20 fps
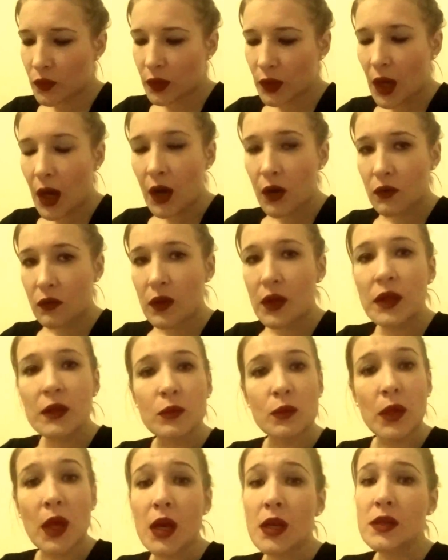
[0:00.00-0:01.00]
вот, а у
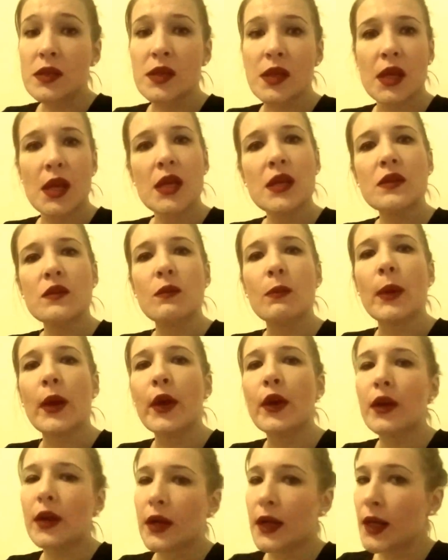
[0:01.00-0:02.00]
нас есть в
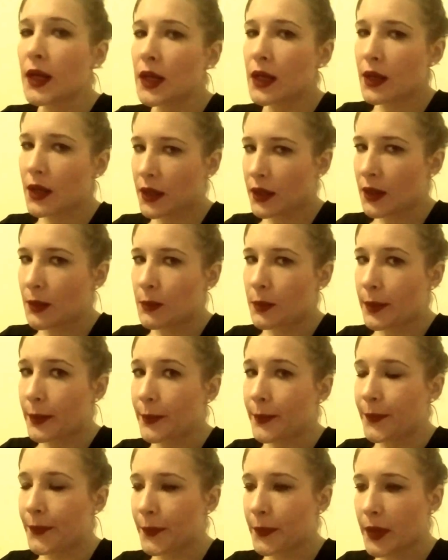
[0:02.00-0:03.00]
моей клинике там
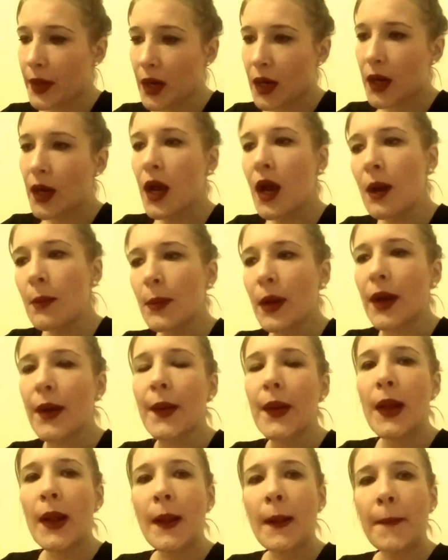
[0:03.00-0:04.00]

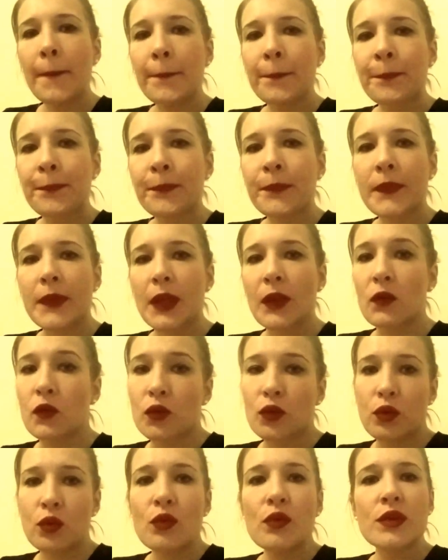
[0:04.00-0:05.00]
программа, и
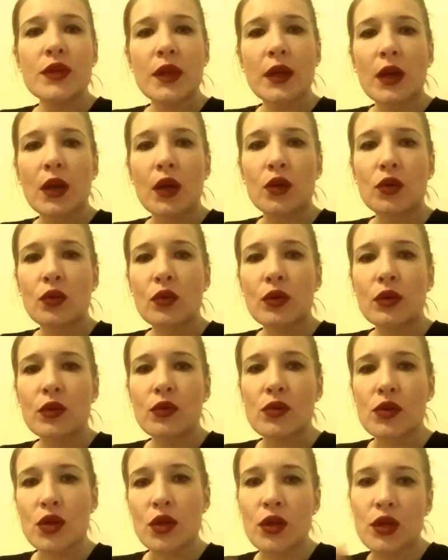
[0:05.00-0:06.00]
вот люди,
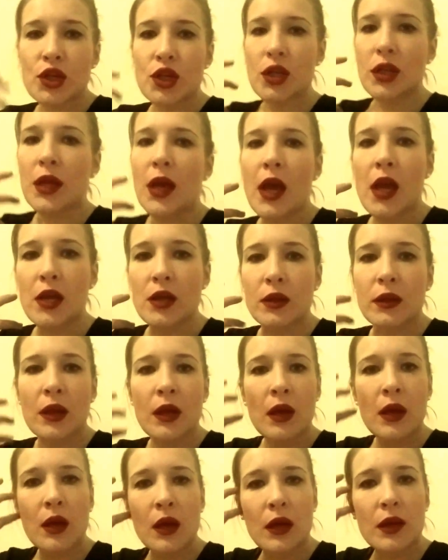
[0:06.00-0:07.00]
которые уже начинают
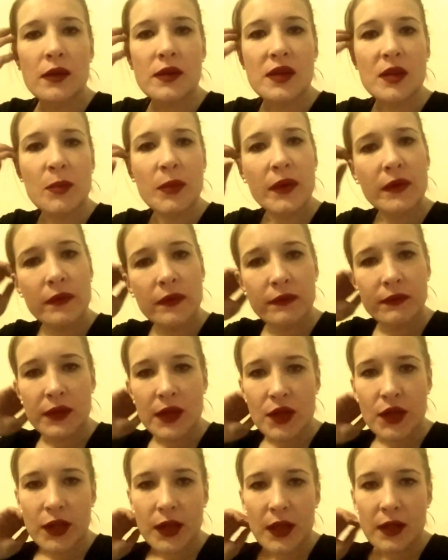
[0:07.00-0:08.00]
забыв,
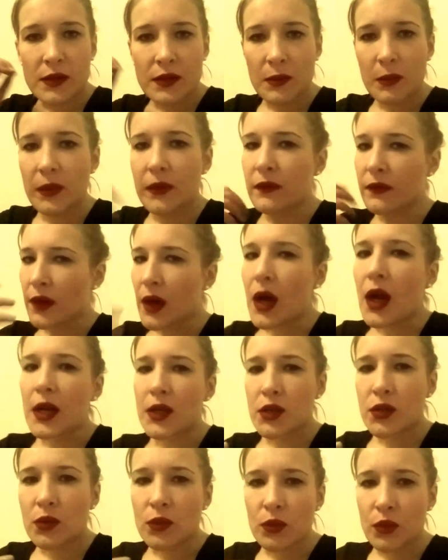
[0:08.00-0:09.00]
начинать
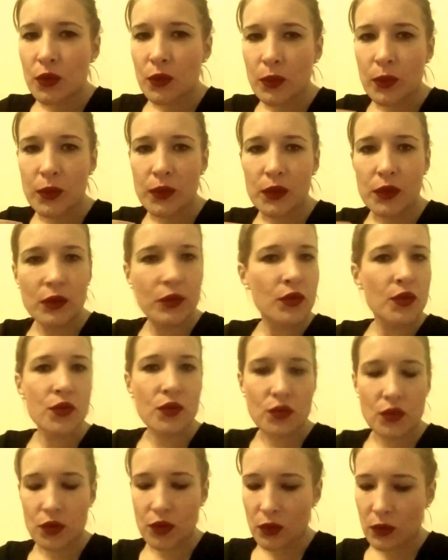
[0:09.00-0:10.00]
забывать что-нибудь или
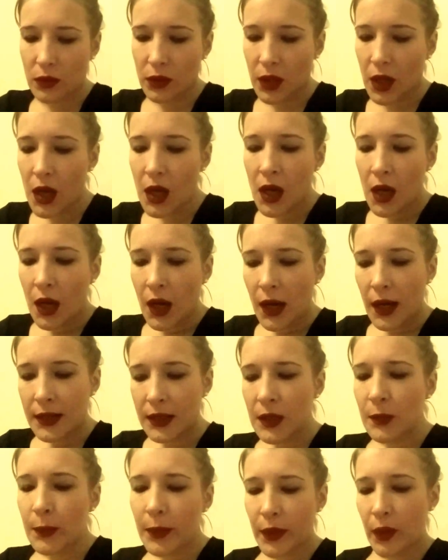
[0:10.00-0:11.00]
еще что-то,
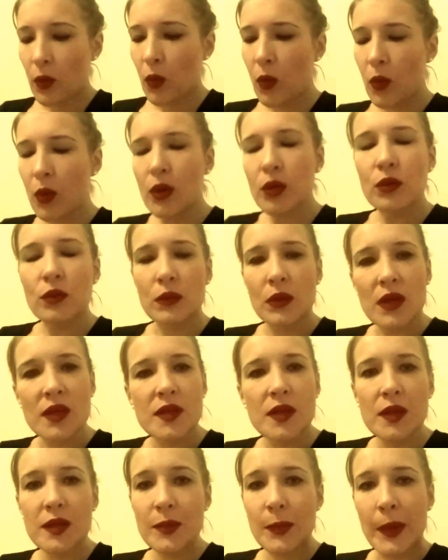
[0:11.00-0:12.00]
они приходят, у
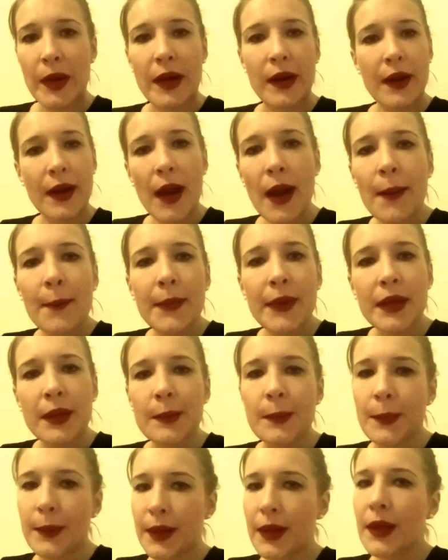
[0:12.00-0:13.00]
нас есть программа, и
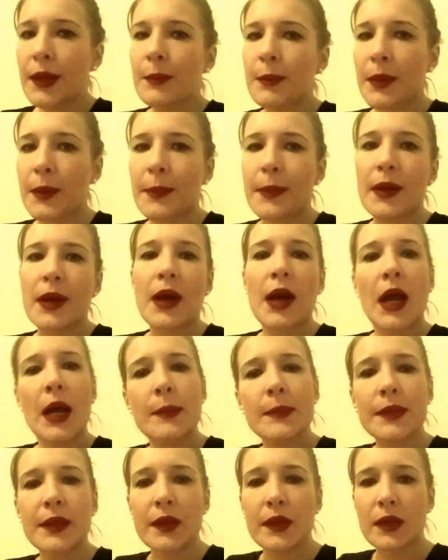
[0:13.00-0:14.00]
мы им
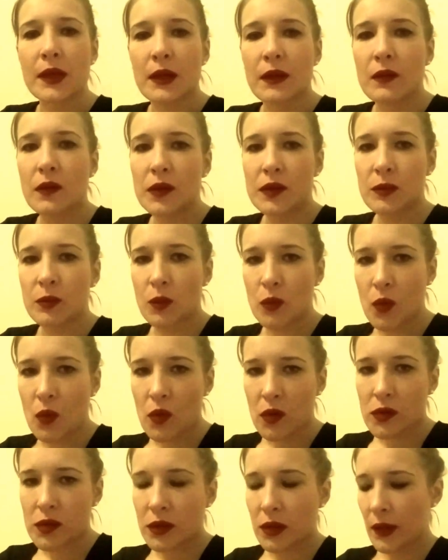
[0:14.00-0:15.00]
помогаем тренировать
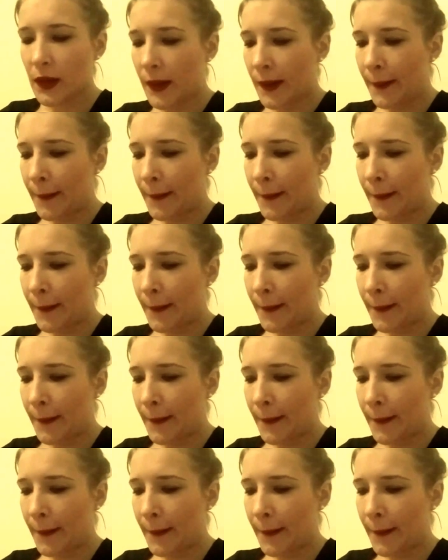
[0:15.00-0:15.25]
мозг.